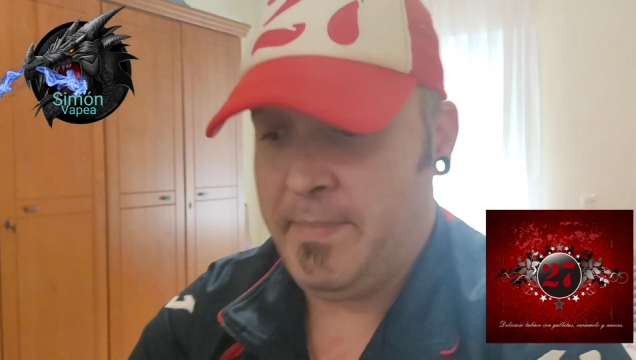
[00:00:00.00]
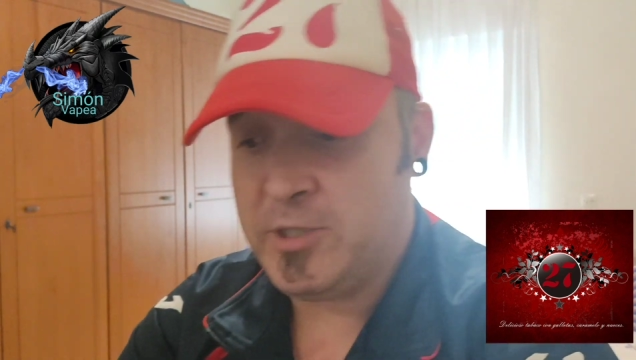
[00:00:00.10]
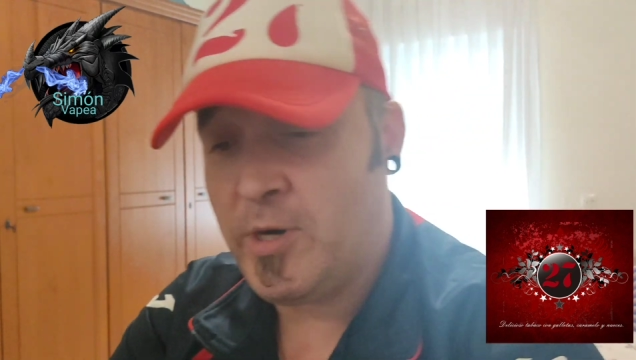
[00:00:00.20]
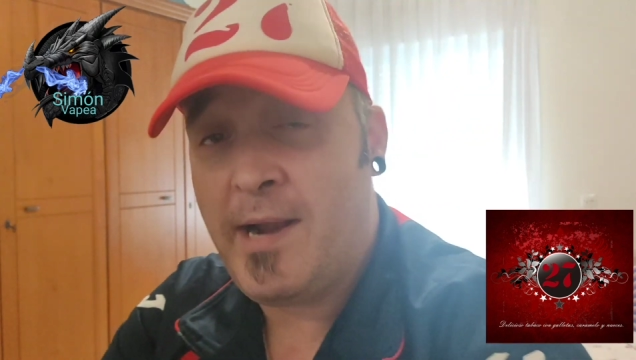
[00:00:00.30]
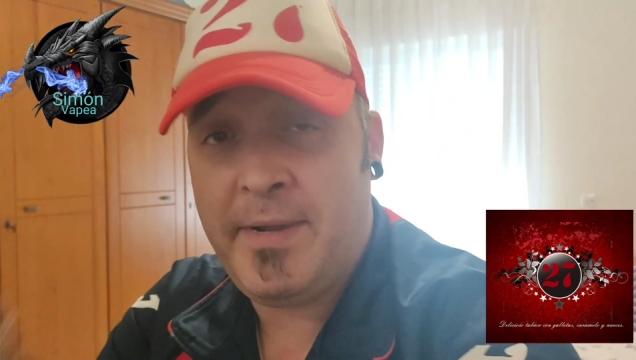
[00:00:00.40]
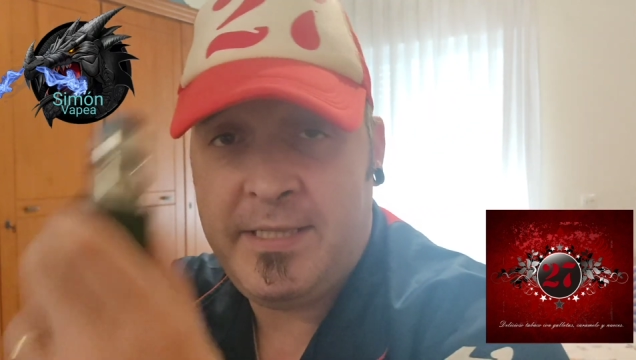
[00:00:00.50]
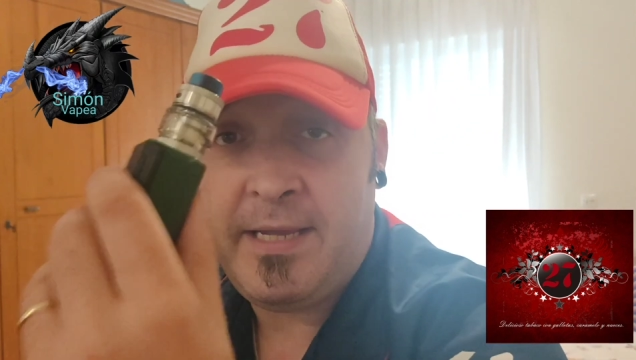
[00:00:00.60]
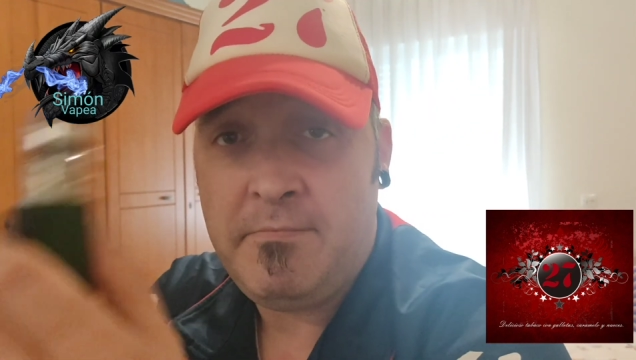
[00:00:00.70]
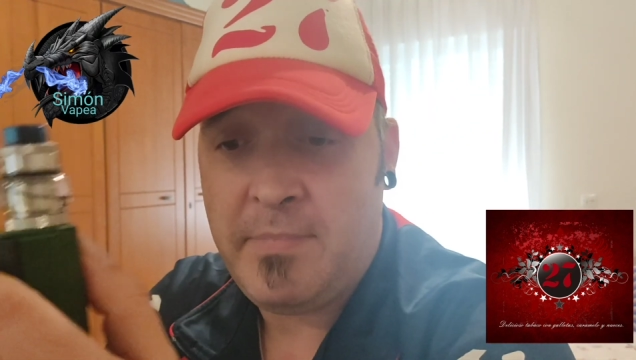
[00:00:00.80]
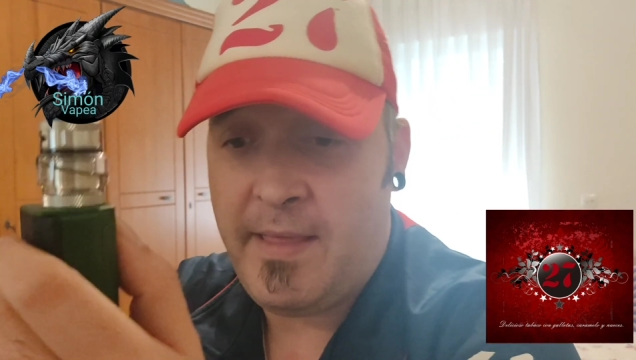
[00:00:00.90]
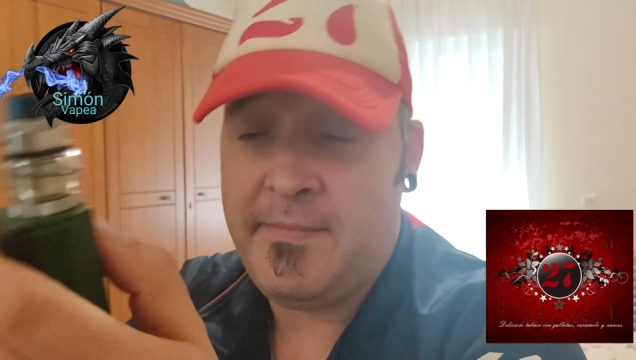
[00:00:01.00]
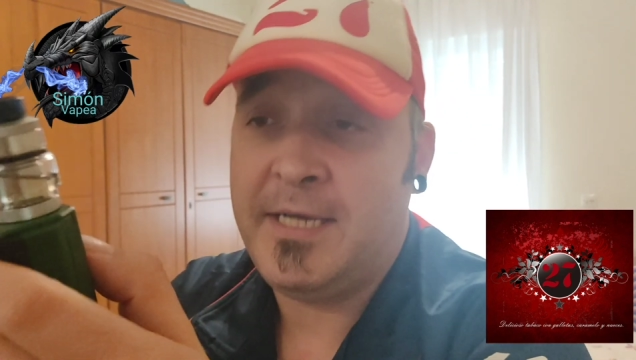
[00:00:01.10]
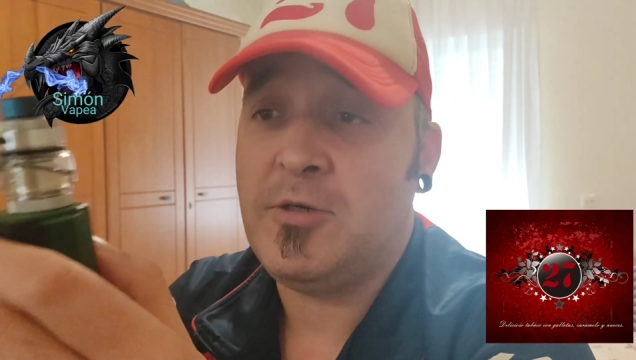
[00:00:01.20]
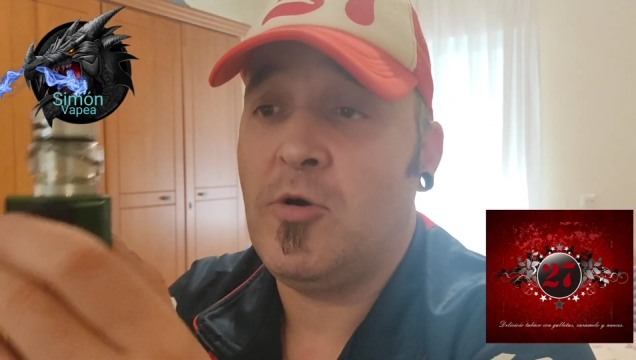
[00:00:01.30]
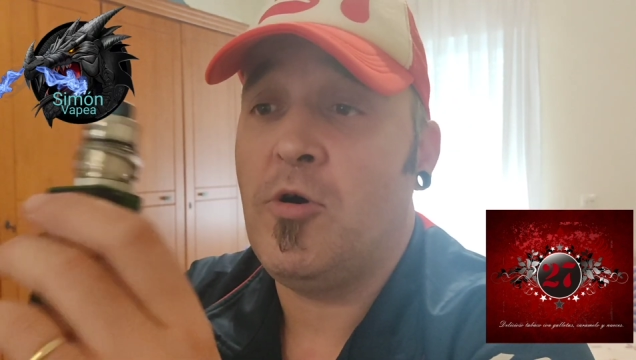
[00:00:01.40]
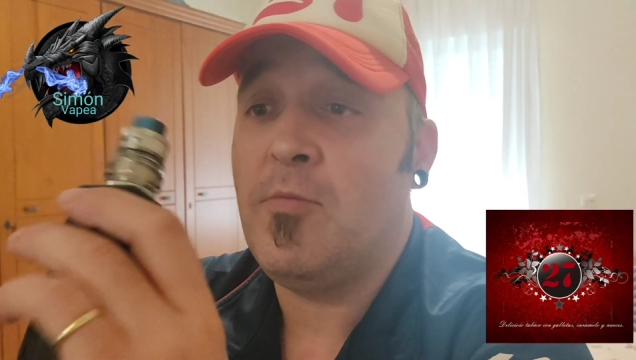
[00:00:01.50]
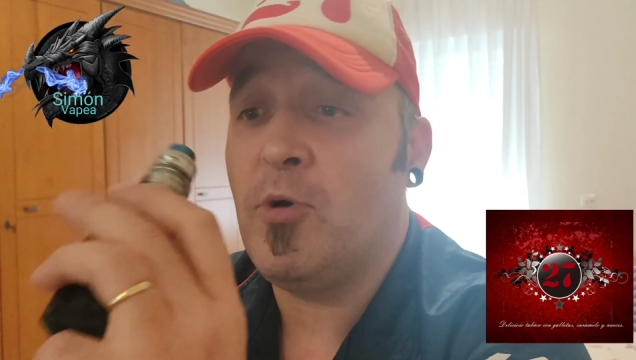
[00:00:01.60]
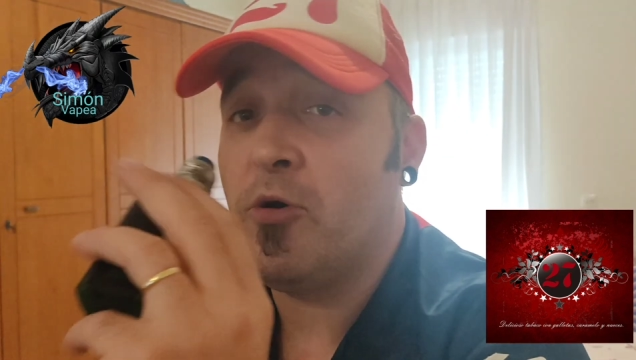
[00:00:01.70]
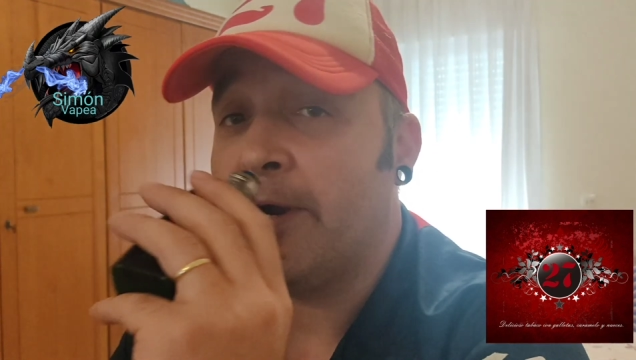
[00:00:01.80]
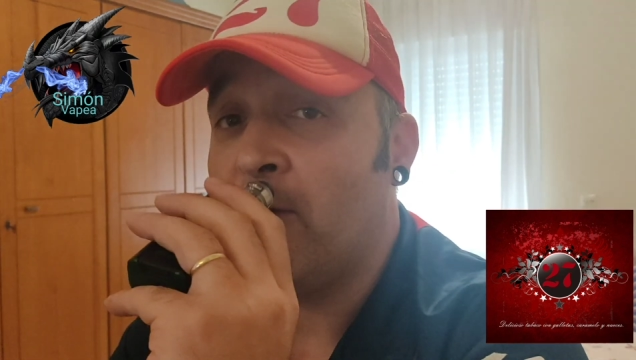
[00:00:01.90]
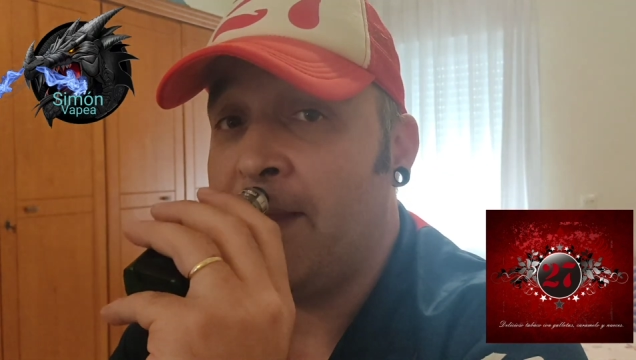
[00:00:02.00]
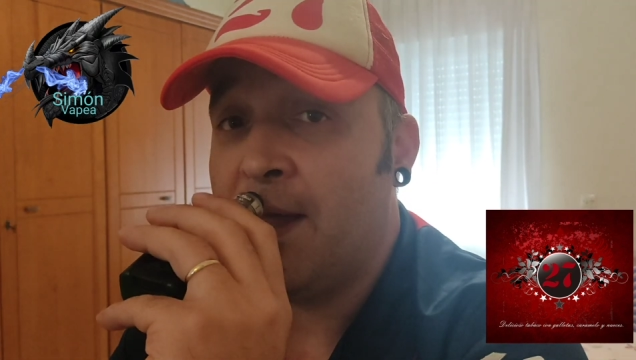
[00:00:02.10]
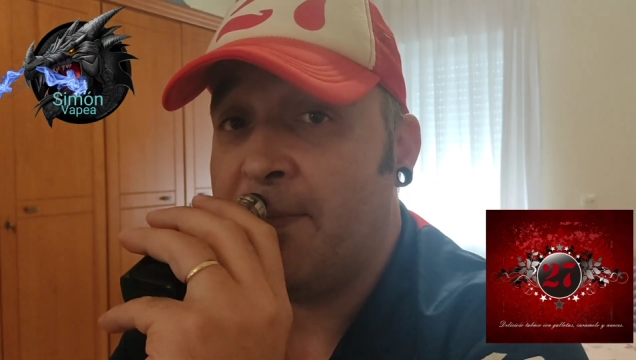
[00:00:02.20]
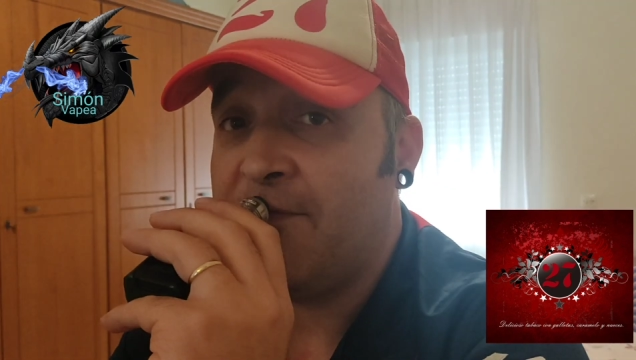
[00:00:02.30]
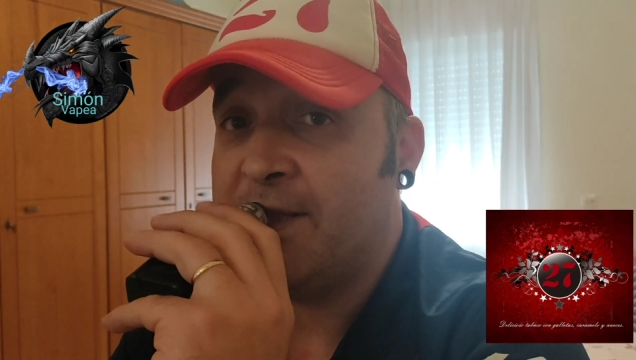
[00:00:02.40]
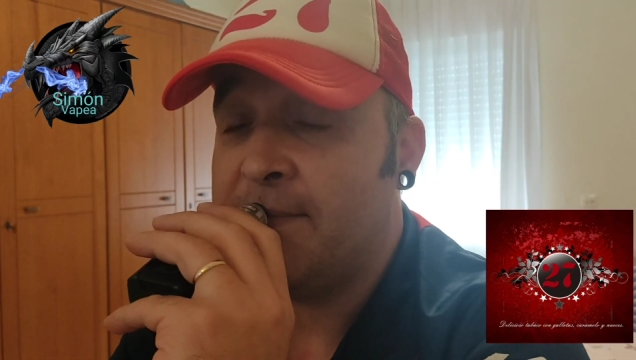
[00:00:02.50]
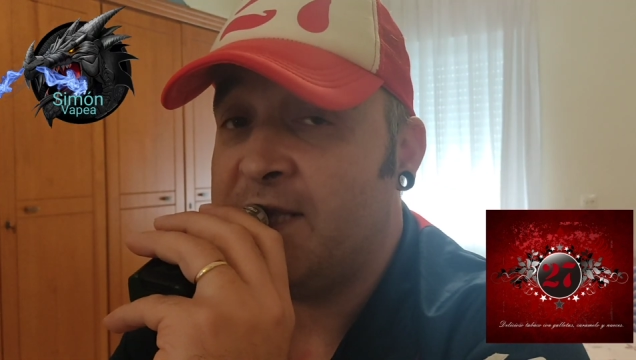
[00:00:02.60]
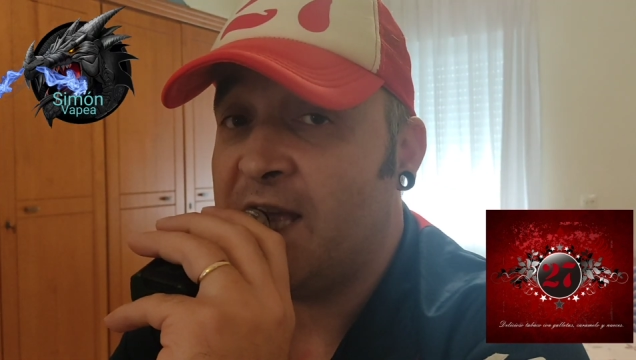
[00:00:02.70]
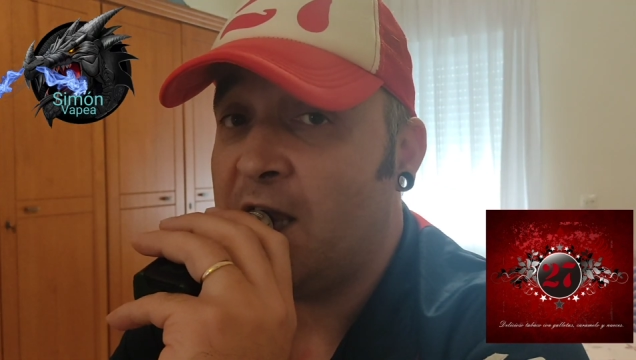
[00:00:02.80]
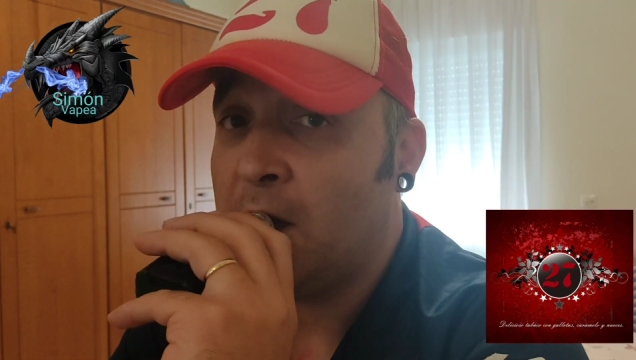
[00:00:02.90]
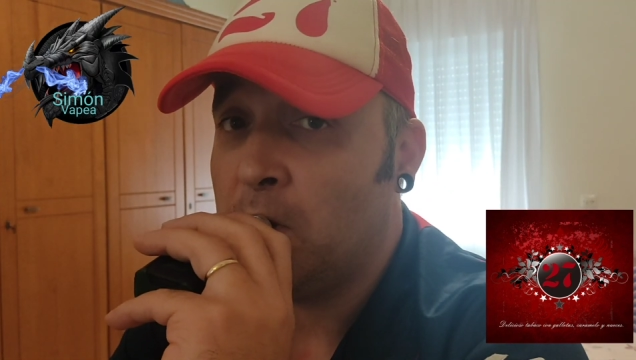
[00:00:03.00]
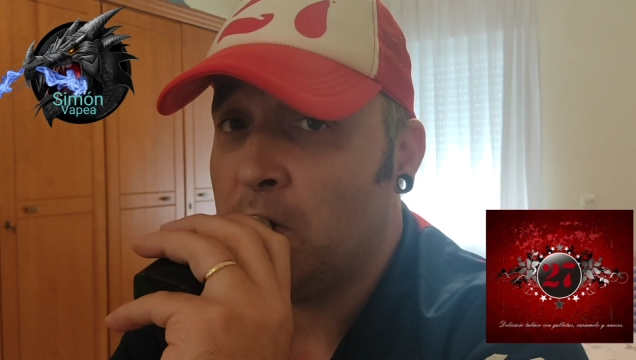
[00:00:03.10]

Personalmente, además, os lo puedo recomendar perfectamente, ¿eh?